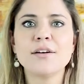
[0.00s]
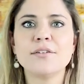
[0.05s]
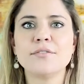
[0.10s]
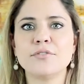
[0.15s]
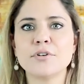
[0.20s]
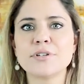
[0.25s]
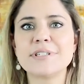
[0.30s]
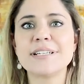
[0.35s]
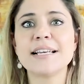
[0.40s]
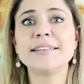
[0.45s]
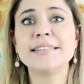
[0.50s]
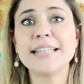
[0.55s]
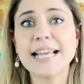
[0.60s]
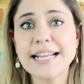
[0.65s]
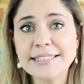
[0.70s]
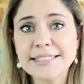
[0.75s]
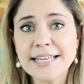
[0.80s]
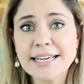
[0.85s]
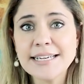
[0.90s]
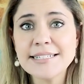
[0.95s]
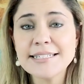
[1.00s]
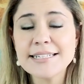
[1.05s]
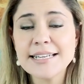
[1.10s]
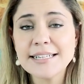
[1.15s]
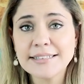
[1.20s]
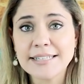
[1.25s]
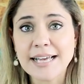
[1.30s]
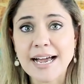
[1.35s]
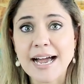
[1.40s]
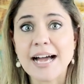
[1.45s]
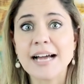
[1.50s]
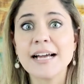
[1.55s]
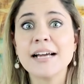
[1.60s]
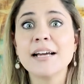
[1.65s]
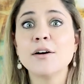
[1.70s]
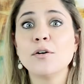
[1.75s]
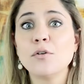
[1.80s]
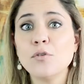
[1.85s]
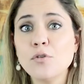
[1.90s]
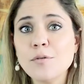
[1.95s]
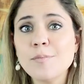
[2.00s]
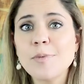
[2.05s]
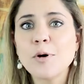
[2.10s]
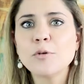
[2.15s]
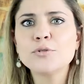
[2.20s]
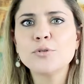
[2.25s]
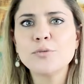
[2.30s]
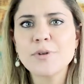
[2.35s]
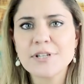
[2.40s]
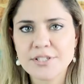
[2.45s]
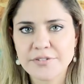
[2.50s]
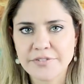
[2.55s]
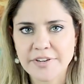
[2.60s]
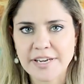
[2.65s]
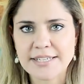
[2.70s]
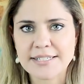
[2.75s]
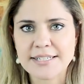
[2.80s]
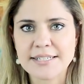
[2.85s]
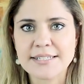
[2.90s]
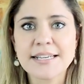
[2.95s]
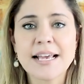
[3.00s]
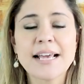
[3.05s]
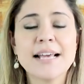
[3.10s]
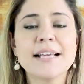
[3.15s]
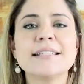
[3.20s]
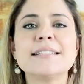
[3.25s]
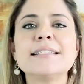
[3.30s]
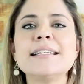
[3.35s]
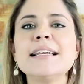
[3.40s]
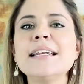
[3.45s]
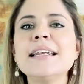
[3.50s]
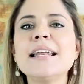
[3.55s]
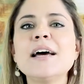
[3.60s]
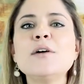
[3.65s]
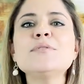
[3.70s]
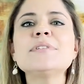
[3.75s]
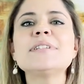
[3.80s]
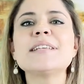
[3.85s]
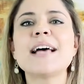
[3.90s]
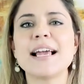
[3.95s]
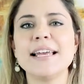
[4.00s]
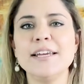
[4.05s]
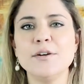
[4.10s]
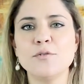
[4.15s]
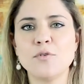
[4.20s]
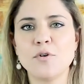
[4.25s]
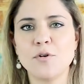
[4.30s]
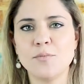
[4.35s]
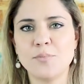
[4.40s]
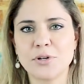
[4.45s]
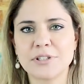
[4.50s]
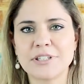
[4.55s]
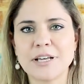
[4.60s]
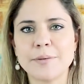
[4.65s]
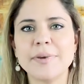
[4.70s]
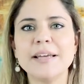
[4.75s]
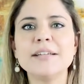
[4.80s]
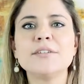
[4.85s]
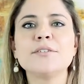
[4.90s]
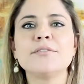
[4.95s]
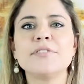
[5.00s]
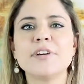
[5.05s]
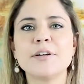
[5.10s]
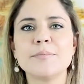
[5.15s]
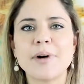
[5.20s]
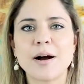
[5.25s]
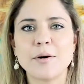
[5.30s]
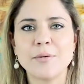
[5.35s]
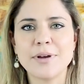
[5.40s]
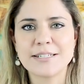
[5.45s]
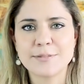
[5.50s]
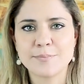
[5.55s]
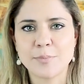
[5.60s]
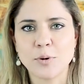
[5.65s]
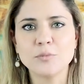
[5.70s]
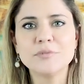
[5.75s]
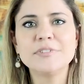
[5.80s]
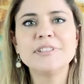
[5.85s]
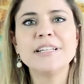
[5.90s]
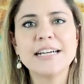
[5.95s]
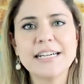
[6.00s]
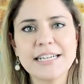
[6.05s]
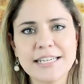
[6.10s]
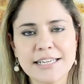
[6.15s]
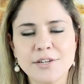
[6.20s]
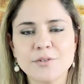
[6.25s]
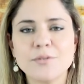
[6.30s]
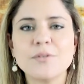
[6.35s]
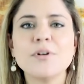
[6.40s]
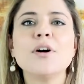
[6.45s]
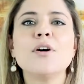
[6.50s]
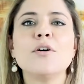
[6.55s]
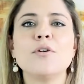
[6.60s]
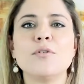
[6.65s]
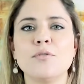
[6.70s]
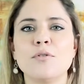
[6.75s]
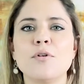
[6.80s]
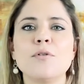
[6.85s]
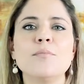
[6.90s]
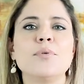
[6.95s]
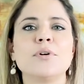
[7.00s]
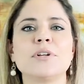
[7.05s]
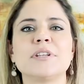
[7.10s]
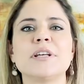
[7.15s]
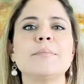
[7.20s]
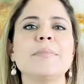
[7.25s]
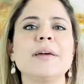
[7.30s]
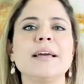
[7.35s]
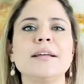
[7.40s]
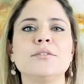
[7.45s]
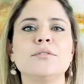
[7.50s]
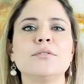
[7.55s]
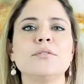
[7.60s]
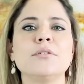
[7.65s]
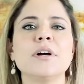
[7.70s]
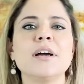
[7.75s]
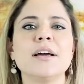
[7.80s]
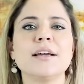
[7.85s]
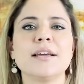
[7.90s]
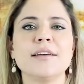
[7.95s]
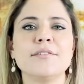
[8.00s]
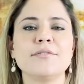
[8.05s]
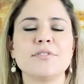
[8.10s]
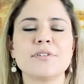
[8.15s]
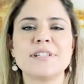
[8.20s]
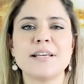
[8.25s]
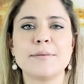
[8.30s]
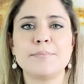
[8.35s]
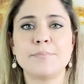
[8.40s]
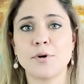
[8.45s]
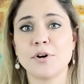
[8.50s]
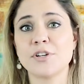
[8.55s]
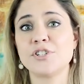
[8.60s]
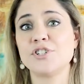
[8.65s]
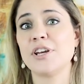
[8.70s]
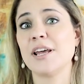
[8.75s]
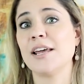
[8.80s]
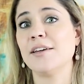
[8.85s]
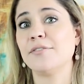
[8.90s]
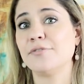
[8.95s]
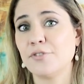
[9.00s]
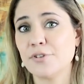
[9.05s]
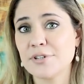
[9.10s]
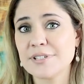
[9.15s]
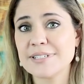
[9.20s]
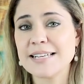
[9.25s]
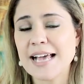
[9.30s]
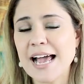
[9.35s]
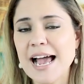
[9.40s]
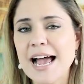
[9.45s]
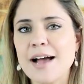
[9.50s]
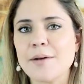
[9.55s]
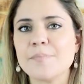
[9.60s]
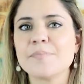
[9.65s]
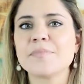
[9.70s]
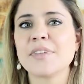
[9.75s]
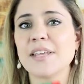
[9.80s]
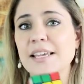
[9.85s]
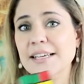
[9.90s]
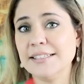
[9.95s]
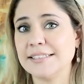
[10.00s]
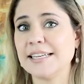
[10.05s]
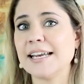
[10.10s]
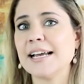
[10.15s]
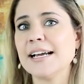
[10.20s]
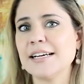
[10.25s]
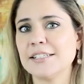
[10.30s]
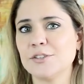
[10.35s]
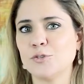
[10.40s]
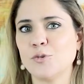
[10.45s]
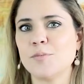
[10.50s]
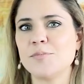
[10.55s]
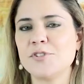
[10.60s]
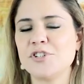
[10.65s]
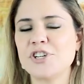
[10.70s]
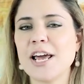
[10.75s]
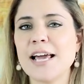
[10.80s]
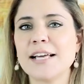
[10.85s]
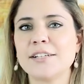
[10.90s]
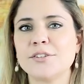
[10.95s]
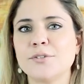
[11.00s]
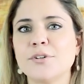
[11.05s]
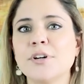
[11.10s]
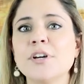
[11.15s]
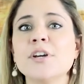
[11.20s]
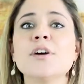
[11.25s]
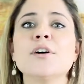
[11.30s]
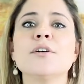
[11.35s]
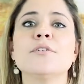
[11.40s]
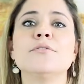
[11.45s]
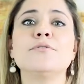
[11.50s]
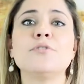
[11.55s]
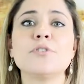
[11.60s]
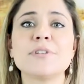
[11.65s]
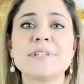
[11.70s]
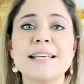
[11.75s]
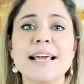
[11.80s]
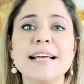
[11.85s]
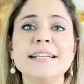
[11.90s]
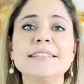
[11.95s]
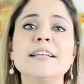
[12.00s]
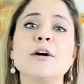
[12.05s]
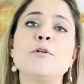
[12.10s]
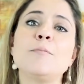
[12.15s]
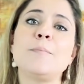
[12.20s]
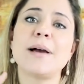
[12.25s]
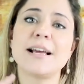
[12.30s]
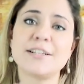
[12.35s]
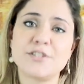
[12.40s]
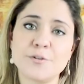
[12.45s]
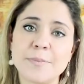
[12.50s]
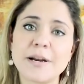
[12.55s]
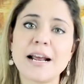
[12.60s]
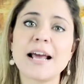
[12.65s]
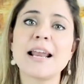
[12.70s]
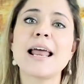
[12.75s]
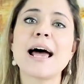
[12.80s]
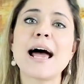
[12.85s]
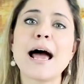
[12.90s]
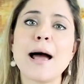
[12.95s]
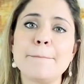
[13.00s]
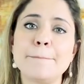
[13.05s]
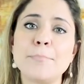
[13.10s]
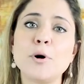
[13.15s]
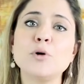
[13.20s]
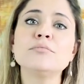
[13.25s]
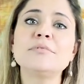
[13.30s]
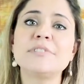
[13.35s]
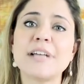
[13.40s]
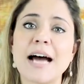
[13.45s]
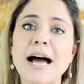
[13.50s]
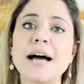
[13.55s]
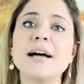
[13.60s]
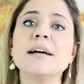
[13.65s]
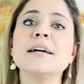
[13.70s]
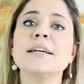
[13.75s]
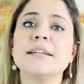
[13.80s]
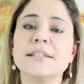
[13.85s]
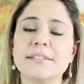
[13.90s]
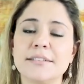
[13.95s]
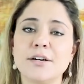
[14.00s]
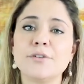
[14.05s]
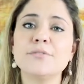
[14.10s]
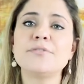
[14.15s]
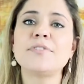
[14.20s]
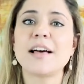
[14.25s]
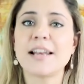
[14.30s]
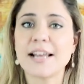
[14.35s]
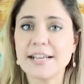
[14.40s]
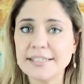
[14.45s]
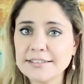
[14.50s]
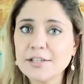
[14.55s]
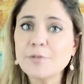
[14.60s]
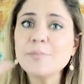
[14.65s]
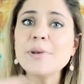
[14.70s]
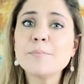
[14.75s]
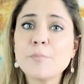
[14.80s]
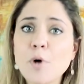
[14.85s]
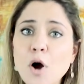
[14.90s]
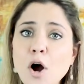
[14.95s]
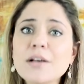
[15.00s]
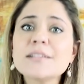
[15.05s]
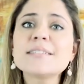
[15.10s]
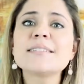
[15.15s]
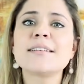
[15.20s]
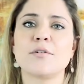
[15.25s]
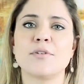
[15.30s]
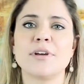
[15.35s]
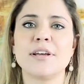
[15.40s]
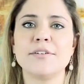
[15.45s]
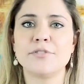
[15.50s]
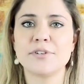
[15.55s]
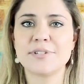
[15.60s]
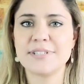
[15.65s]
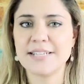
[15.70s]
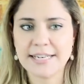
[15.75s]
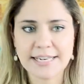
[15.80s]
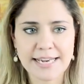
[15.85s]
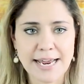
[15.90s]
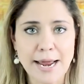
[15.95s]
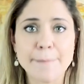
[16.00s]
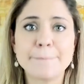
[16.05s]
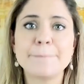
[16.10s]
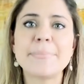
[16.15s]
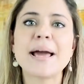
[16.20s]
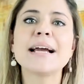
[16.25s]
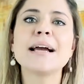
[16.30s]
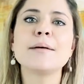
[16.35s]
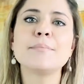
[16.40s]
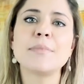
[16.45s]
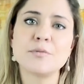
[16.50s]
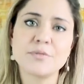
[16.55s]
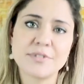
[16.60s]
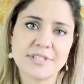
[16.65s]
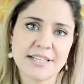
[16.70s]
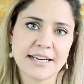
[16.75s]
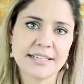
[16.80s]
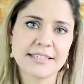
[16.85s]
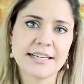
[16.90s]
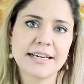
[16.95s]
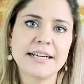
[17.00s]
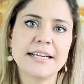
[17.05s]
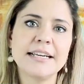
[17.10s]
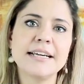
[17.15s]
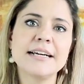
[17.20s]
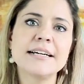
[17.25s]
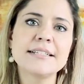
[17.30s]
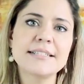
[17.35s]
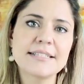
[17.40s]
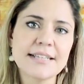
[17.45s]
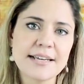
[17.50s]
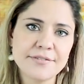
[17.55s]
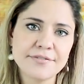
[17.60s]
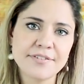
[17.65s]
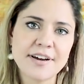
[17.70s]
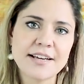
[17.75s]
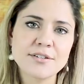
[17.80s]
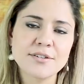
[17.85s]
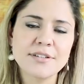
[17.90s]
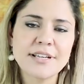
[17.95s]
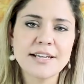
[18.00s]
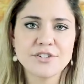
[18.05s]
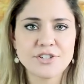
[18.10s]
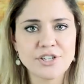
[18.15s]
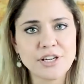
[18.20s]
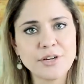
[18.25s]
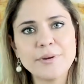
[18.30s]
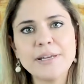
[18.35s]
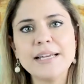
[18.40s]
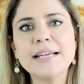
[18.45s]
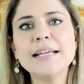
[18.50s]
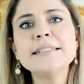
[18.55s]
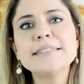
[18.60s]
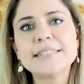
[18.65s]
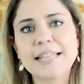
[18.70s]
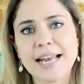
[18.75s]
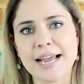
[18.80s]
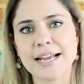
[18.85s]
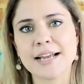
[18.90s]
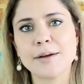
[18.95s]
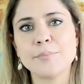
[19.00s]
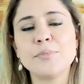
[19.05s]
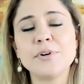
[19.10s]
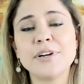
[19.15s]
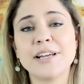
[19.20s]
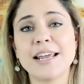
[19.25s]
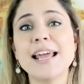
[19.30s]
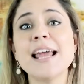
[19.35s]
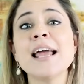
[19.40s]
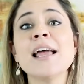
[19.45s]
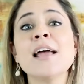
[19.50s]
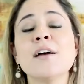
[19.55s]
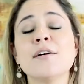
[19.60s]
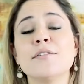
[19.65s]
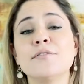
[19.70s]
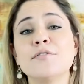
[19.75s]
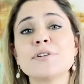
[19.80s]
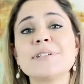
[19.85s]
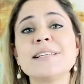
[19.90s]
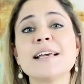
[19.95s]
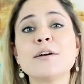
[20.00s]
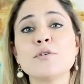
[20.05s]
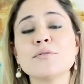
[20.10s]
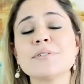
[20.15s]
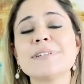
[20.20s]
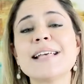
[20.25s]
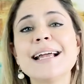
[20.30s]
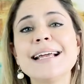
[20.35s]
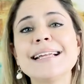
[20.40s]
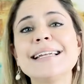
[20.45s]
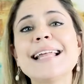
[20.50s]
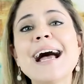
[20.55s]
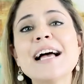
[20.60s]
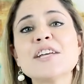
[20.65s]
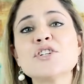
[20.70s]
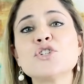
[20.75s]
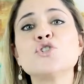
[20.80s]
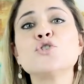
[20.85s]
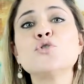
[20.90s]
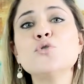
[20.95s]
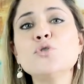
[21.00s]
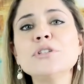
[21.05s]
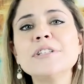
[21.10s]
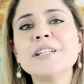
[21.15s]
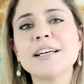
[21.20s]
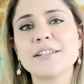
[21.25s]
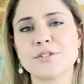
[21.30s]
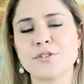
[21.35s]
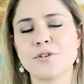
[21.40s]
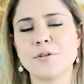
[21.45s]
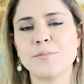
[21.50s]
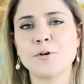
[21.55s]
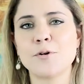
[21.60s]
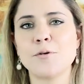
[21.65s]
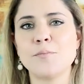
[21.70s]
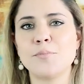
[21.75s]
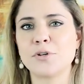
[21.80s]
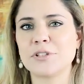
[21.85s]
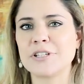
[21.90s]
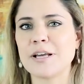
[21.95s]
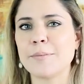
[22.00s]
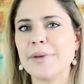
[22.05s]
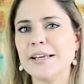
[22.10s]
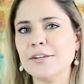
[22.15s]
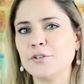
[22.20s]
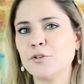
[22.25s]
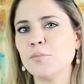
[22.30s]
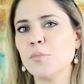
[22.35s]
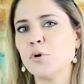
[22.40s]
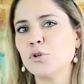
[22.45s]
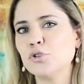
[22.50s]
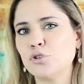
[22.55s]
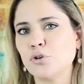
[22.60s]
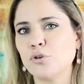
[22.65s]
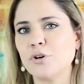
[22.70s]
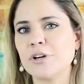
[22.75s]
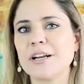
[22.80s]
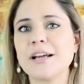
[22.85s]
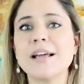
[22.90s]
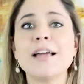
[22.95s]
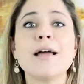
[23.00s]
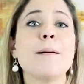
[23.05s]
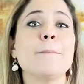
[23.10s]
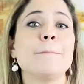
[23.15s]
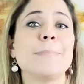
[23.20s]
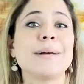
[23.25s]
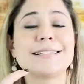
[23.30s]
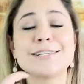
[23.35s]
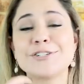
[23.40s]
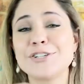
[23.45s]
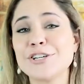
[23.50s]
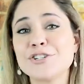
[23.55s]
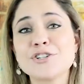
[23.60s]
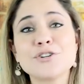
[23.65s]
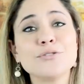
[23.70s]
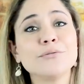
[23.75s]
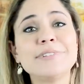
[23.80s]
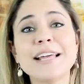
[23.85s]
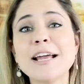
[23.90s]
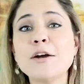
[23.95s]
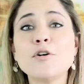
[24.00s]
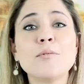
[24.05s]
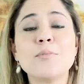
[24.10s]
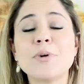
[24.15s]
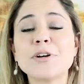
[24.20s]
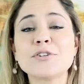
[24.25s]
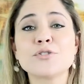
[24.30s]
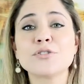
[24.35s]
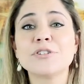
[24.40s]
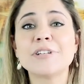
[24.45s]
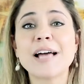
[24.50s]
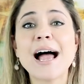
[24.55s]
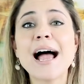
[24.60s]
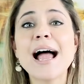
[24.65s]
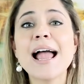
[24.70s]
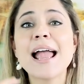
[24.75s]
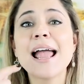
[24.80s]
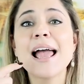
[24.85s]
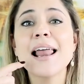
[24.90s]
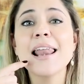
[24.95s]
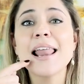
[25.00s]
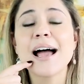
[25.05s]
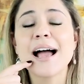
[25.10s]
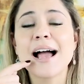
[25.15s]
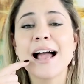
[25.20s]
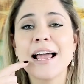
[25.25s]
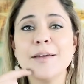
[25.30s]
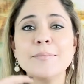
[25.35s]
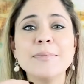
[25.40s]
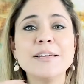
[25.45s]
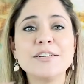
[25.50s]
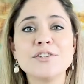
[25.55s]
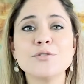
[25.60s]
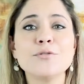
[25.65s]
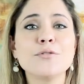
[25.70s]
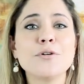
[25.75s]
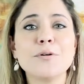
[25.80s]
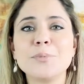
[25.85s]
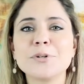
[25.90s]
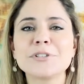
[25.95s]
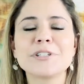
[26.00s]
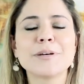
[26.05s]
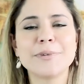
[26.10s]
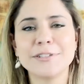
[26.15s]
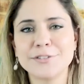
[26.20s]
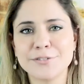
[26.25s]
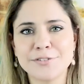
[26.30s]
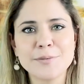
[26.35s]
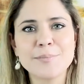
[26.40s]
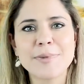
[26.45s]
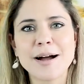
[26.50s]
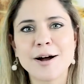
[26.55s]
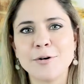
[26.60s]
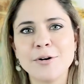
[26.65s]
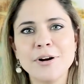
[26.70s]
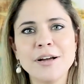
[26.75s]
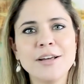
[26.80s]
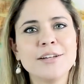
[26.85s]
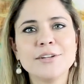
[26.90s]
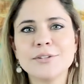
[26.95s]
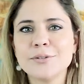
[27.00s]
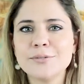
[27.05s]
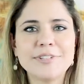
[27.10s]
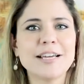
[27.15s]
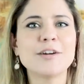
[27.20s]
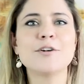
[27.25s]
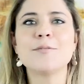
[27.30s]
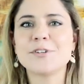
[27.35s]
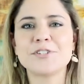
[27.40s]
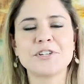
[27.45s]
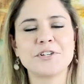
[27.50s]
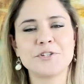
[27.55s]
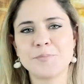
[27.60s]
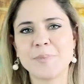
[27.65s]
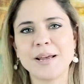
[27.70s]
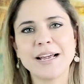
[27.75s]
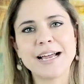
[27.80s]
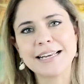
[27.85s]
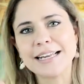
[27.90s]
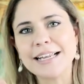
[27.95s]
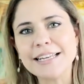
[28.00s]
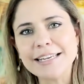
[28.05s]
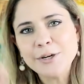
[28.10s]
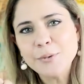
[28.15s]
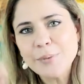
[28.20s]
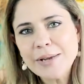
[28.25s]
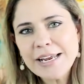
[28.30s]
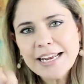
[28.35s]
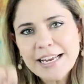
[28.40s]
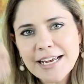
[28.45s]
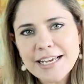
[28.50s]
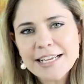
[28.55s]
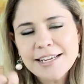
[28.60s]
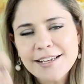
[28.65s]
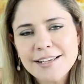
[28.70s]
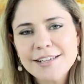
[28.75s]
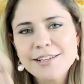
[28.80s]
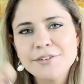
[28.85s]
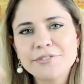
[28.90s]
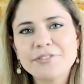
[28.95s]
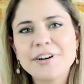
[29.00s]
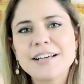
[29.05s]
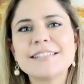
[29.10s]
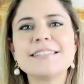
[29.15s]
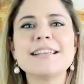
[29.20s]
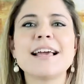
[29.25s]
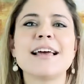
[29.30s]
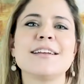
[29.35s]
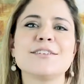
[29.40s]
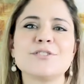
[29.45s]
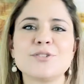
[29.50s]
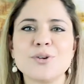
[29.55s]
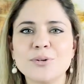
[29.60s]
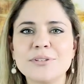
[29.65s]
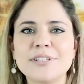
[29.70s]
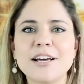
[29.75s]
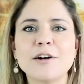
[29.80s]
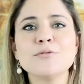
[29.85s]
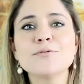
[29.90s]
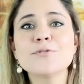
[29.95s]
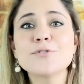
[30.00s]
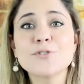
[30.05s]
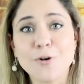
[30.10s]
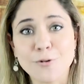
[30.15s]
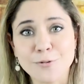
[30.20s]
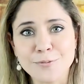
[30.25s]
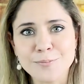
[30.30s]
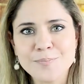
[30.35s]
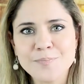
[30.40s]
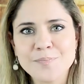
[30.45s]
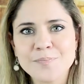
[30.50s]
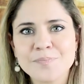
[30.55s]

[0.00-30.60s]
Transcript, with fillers: Você tenta incitar, uma ou duas vezes. Se não sair um comportamento verbal espontâneo, um comportamento que você pode reforçar entregando o objeto, você então pede para ela apontar. Então fala, então me mostra o que você quer. Pega a mãozinha da criança e faz o dedinho e entrega, porque você consegue dar ajuda sobre o comportamento motor. Mas a gente não tem como ajudar ela a emitir um comportamento verbal. Não tem como a gente pegar na linguinha e fazer ela soltar um som.